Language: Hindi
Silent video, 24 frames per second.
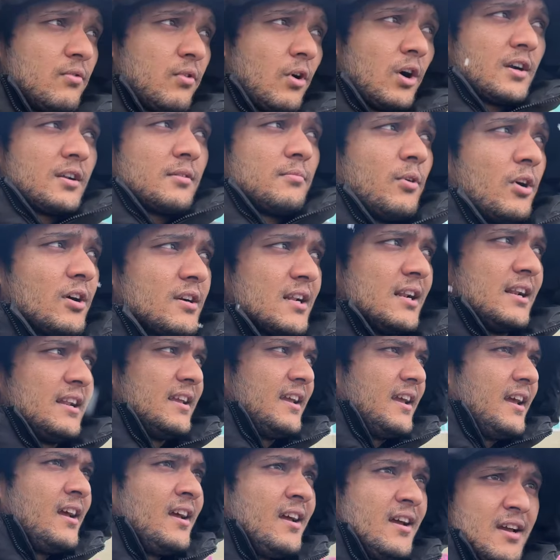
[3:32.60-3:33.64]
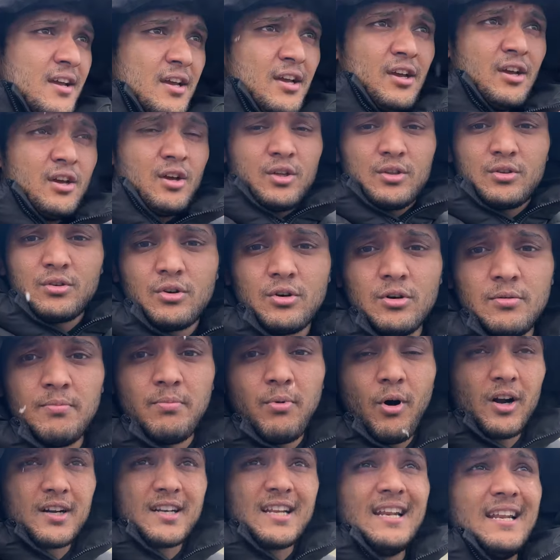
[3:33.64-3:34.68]
वाटर बॉटल नहीं है तो
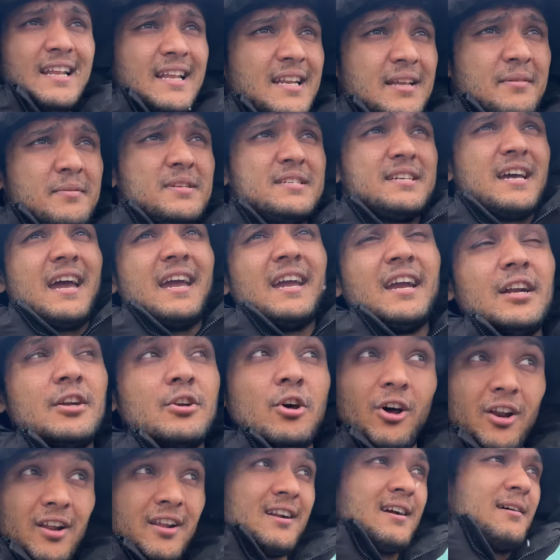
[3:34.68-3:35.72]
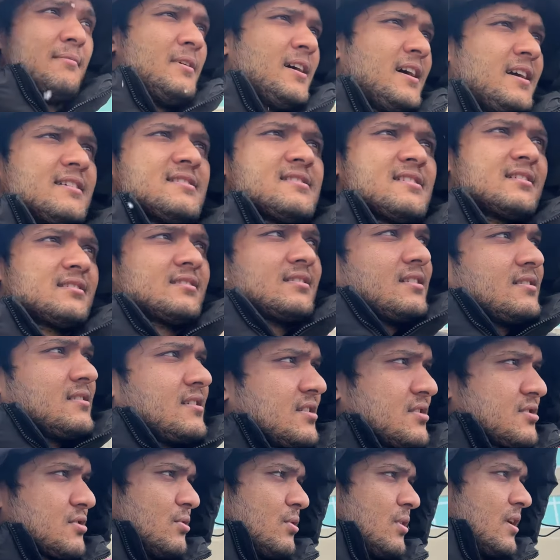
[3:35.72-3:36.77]
बॉटल लेने भी जाएंगे डॉलरामा एक सस्ता
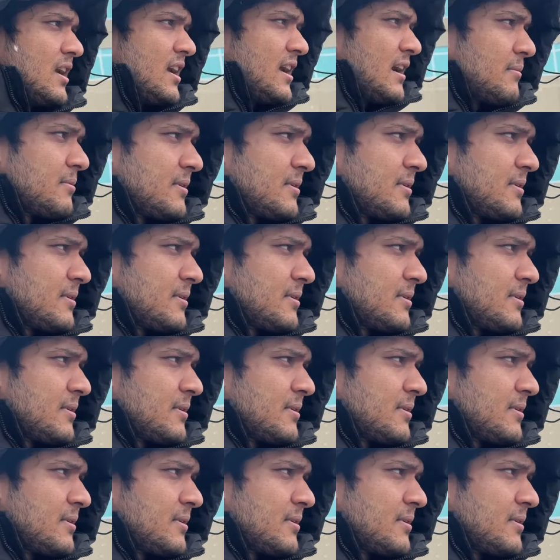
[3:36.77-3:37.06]
सा स्टोर है यहाँ